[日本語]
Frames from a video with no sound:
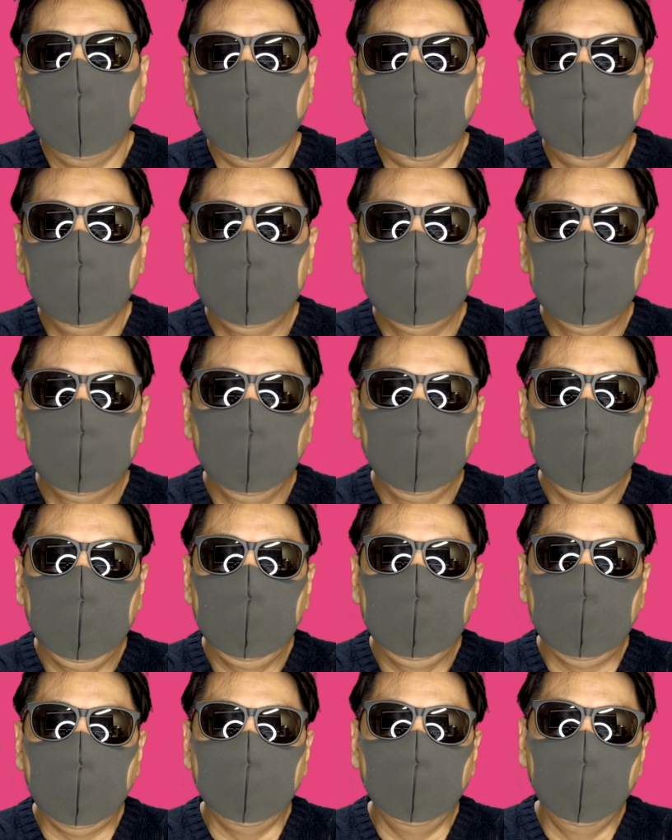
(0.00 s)
まあ、推しと
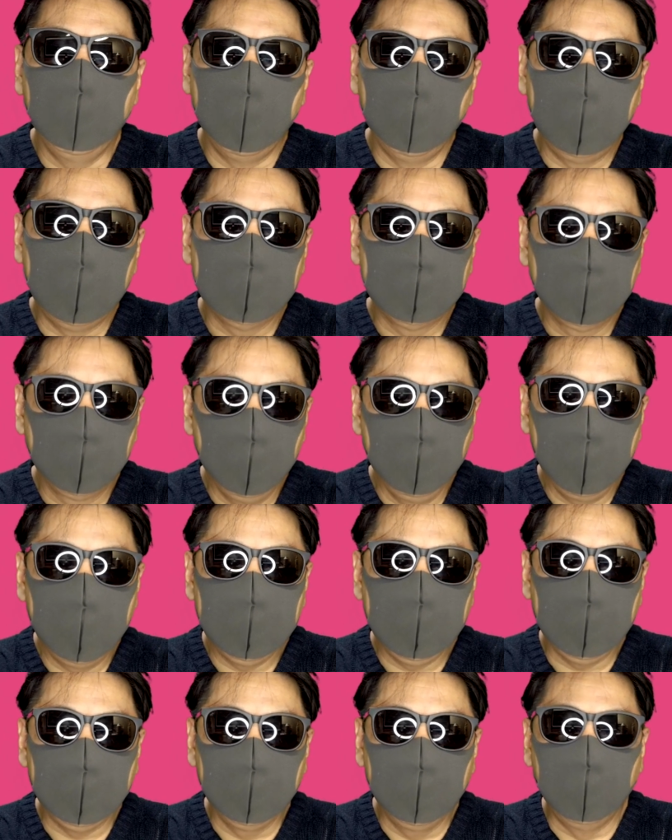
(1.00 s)
いっても、まあ、そこ
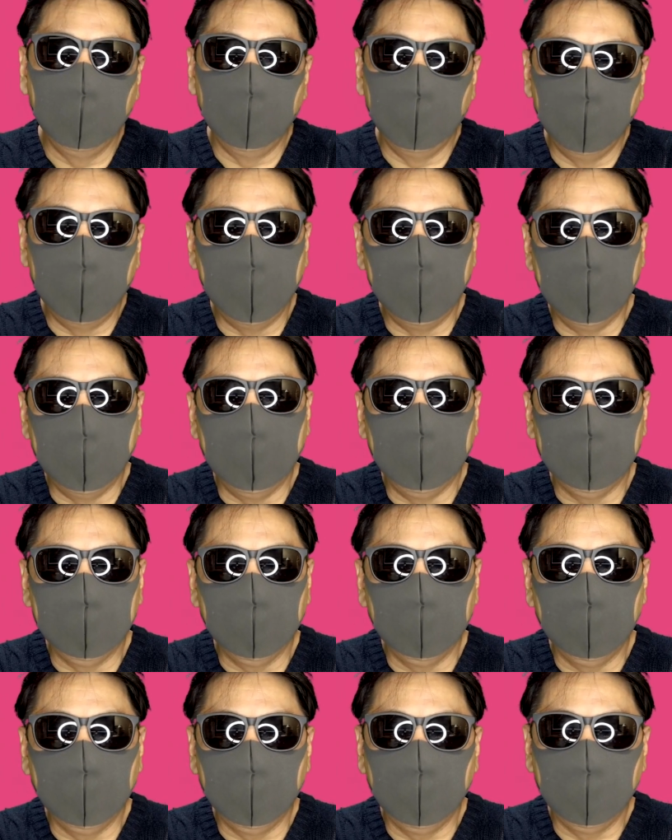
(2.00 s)
までの、まあ、
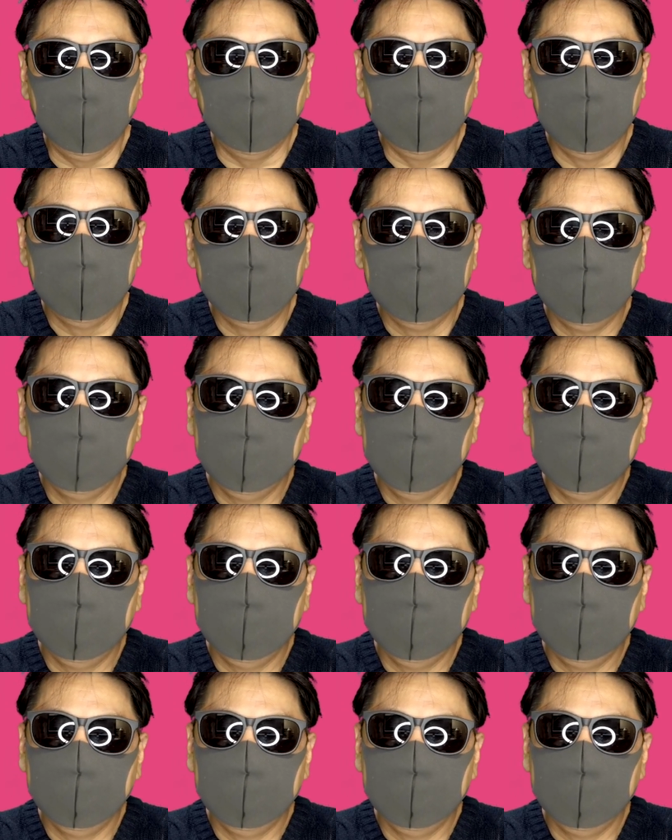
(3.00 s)
あの、